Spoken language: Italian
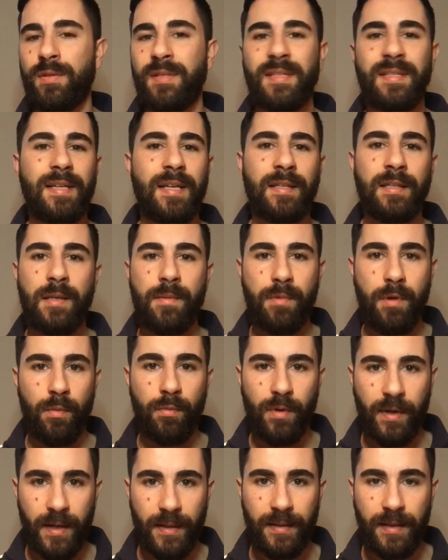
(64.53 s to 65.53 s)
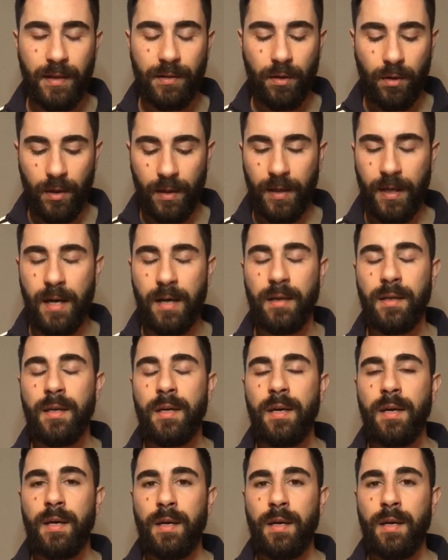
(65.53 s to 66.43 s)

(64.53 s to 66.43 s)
si sente proprio che è da donna